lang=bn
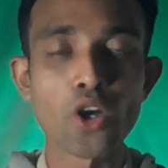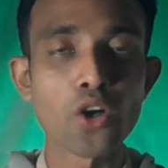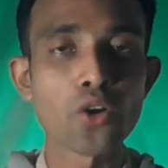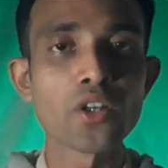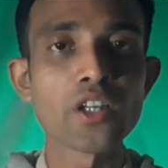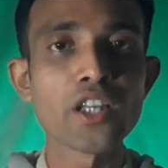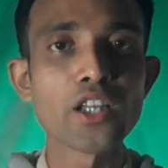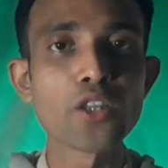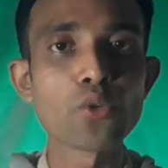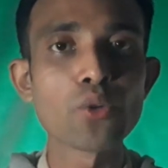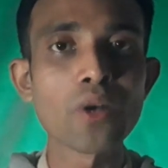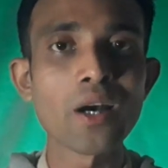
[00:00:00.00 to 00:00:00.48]

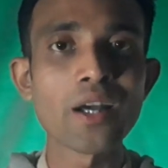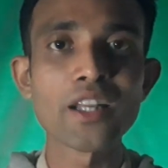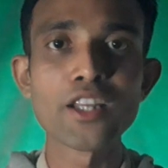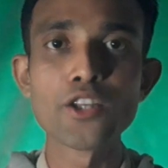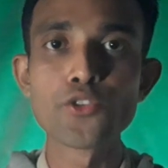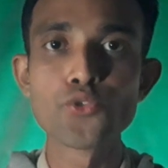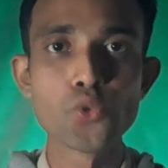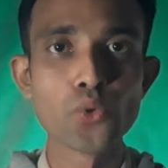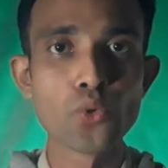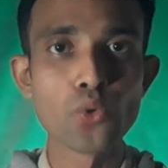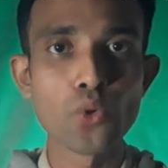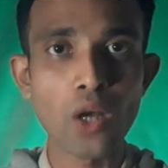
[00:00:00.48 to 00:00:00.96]
তখন কিন্তু
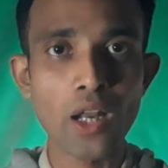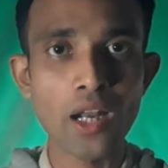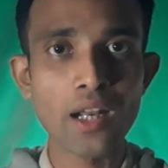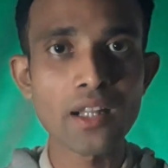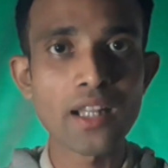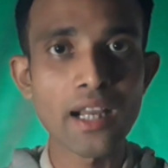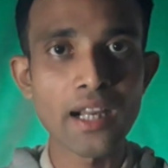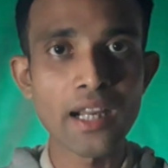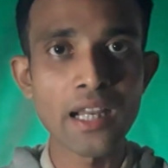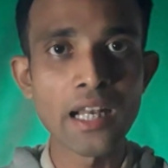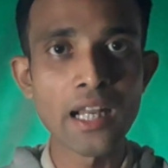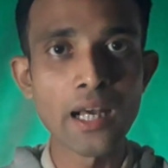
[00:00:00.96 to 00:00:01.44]
আর কিছু
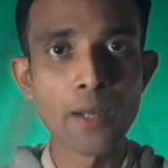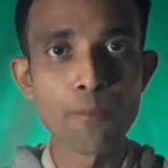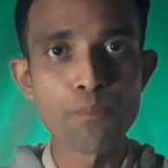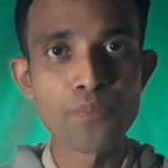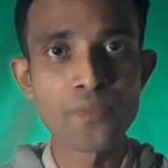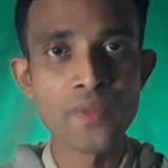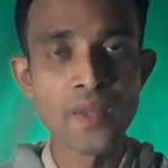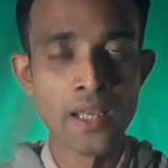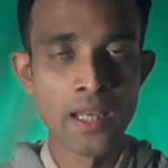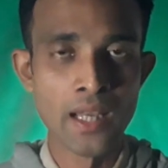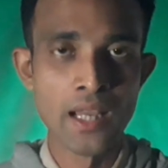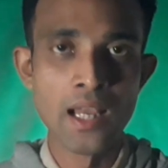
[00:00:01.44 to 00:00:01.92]
করা থাকে না
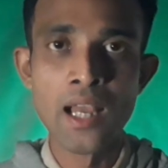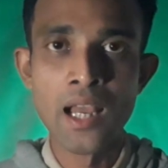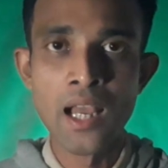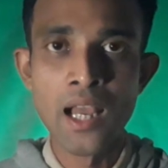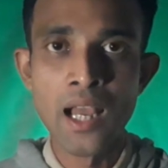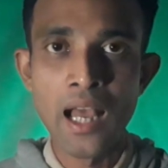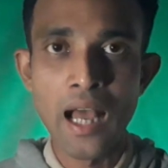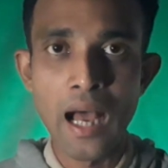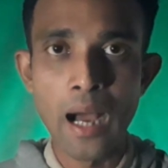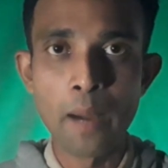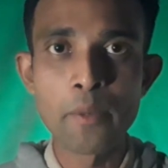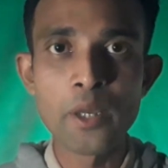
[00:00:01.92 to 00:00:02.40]

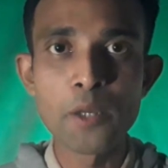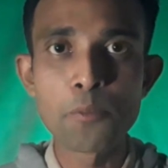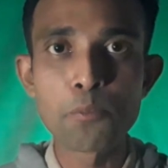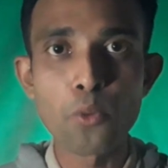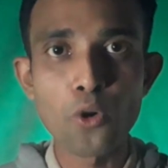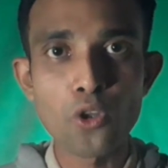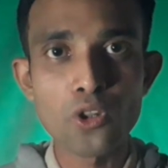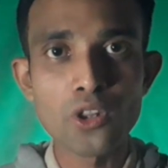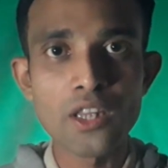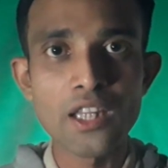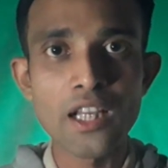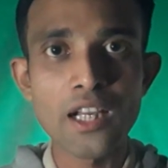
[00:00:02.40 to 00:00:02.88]
আমি
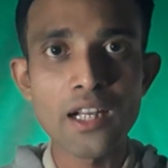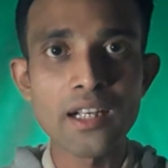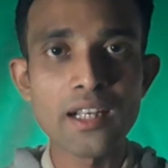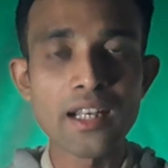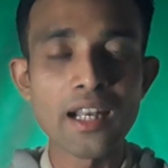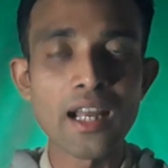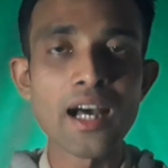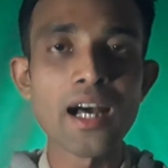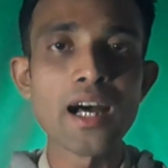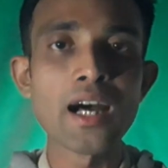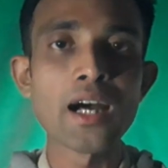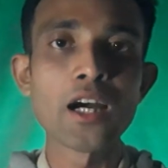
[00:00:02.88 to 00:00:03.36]

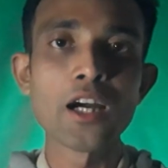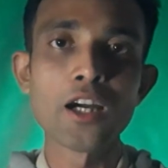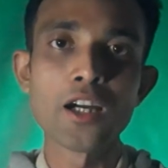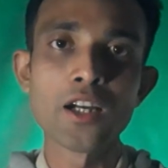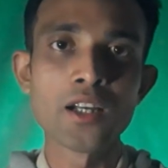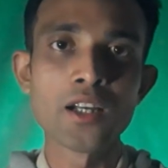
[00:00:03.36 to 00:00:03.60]
প্রত্যেকটা